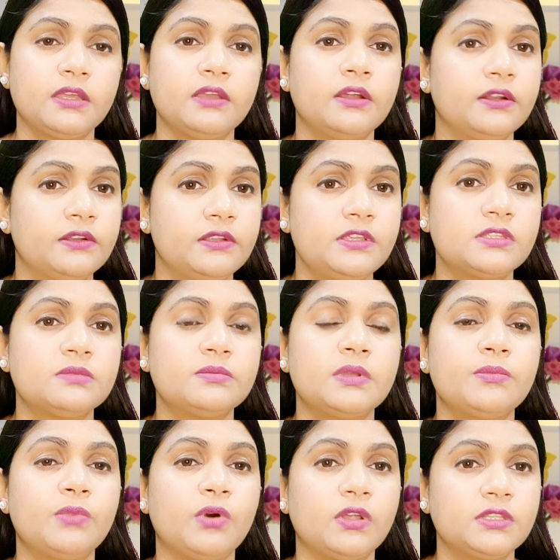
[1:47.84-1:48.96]
की कंट्रीज़
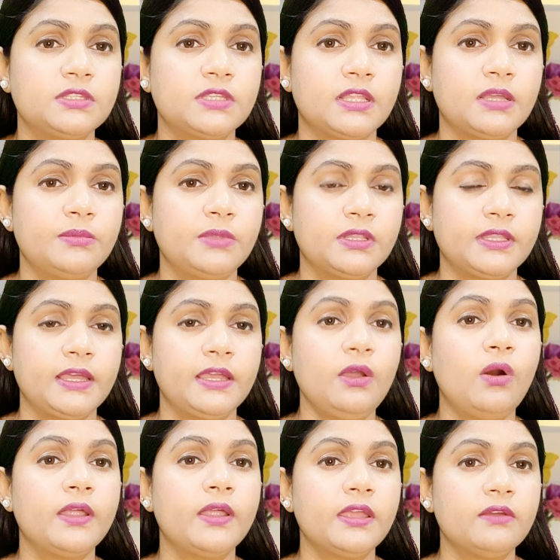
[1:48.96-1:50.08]
में बहुत ही ज़्यादा मिलता है
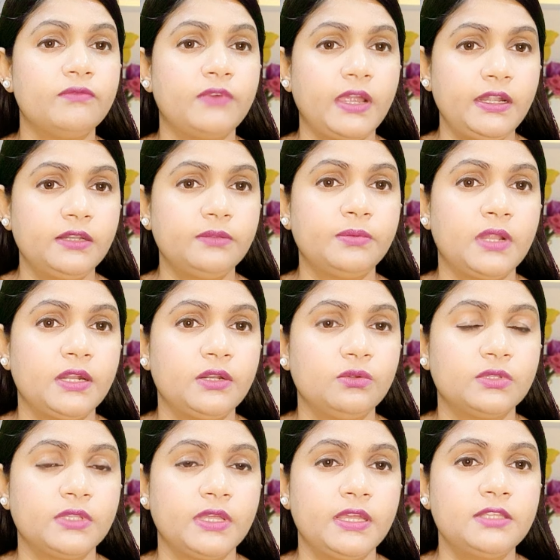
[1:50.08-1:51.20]
और एक वाइल्ड प्लांट
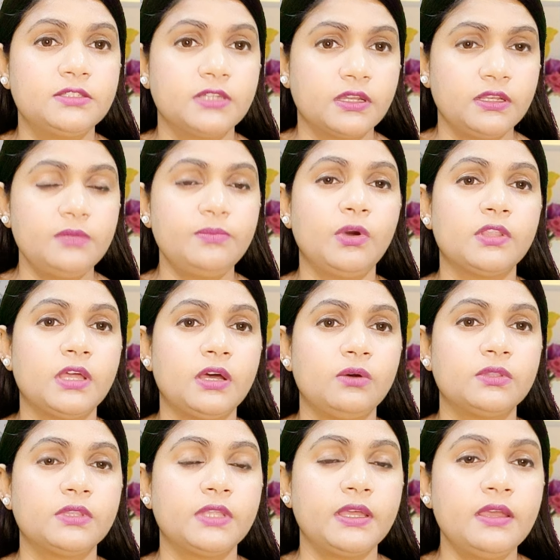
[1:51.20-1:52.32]
होता है जंगली पौधा
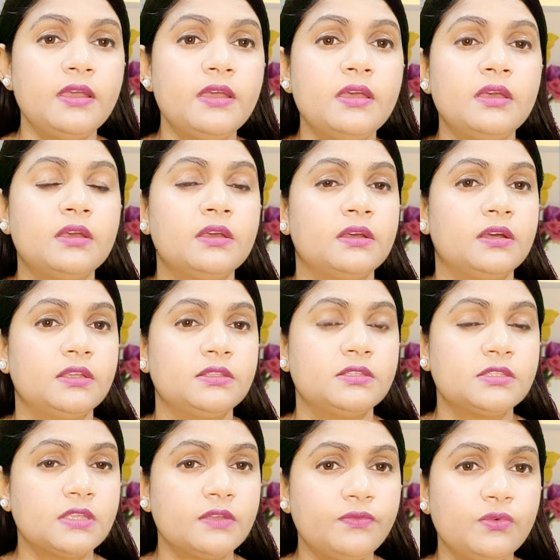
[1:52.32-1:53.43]
होता है
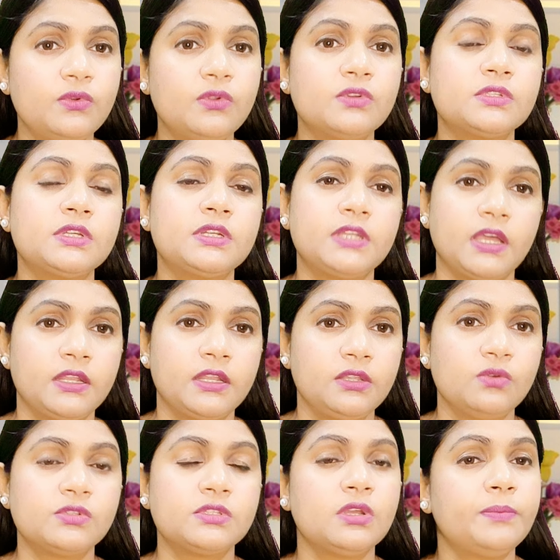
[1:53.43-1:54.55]
जिसके फूलों से
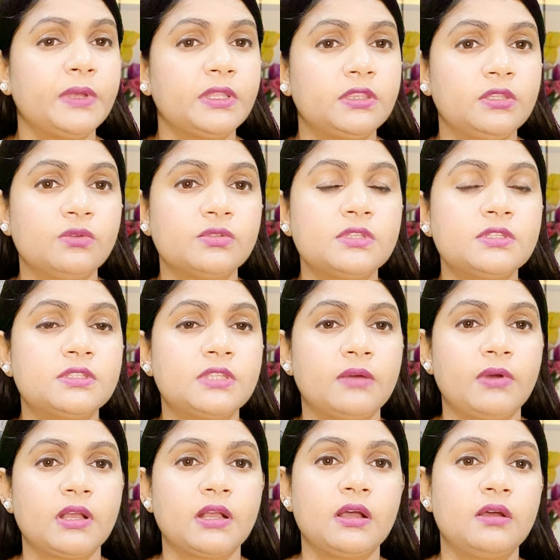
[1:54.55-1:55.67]
टहनियों से और पत्तियों से इस
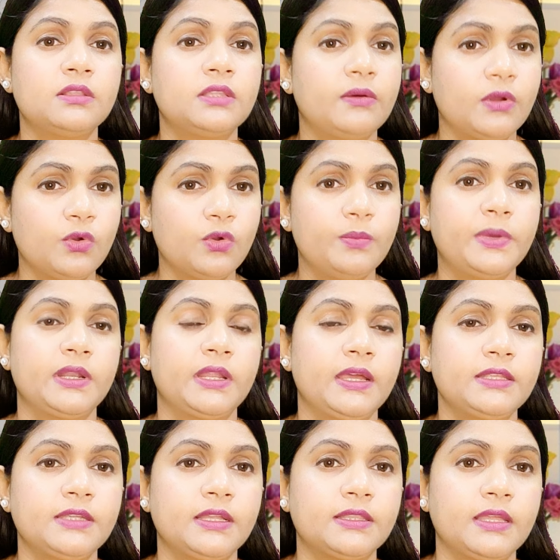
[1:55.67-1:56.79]
दवा का दवा को
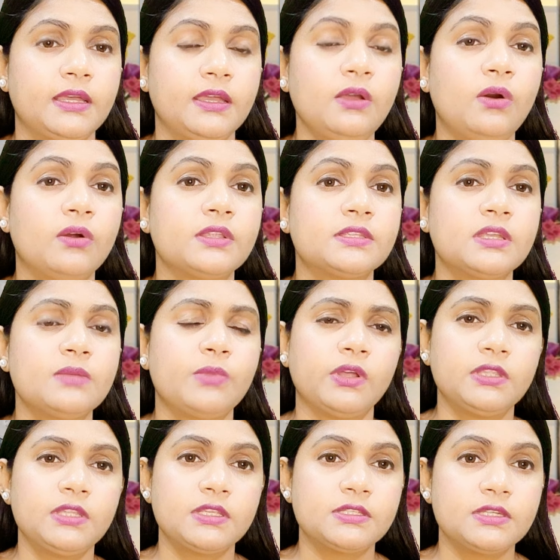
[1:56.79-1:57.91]
बनाया जाता है और इसके
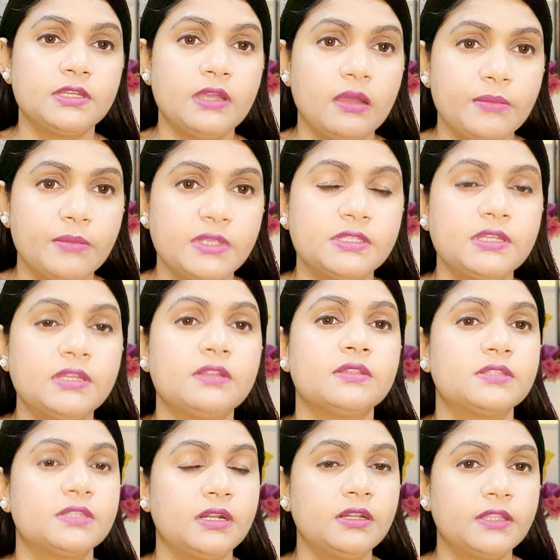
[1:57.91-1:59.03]
बहुत ही अच्छे अमेजिंग
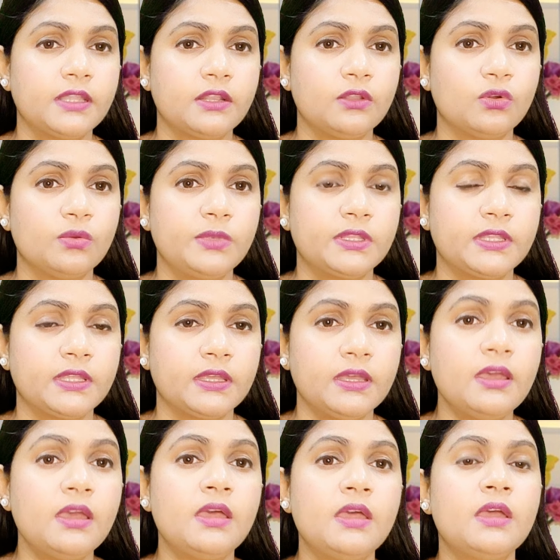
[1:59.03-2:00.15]
रिजल्ट देखने को मिलते
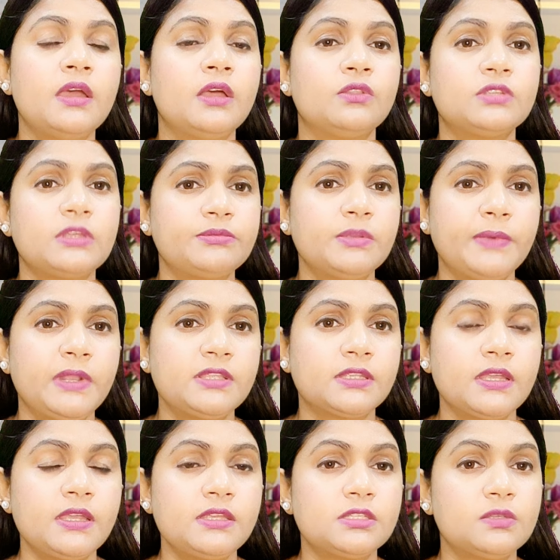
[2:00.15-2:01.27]
हैं तो सबसे पहले
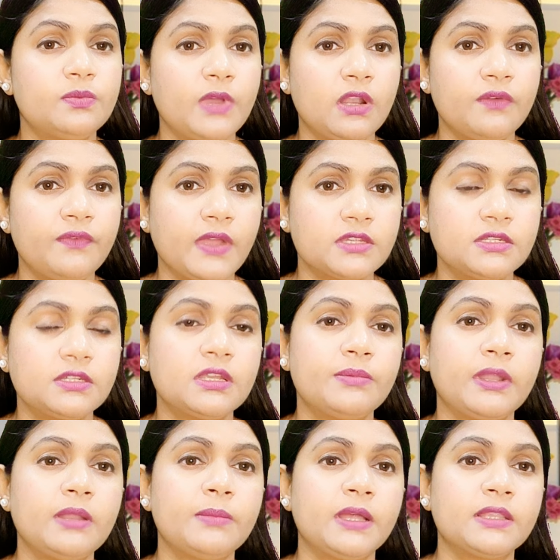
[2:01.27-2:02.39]
इसके स्पेयर ऑफ एक्शन के
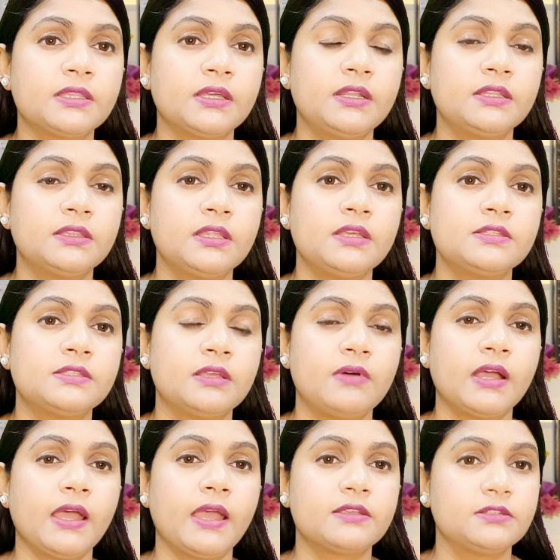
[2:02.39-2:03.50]
बारे में बात कर लेते हैं इस
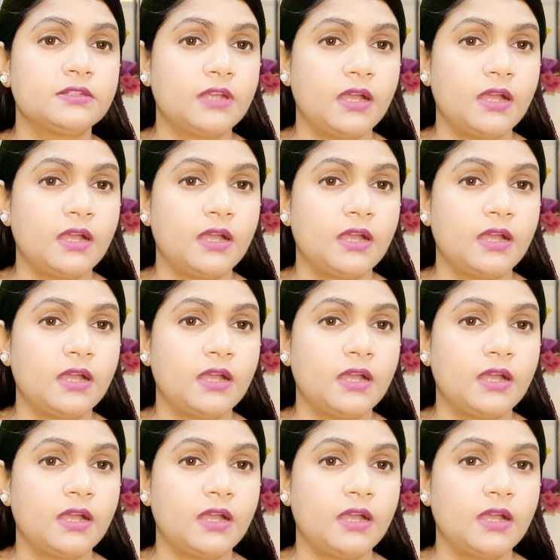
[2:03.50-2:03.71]
दवा का एक्शन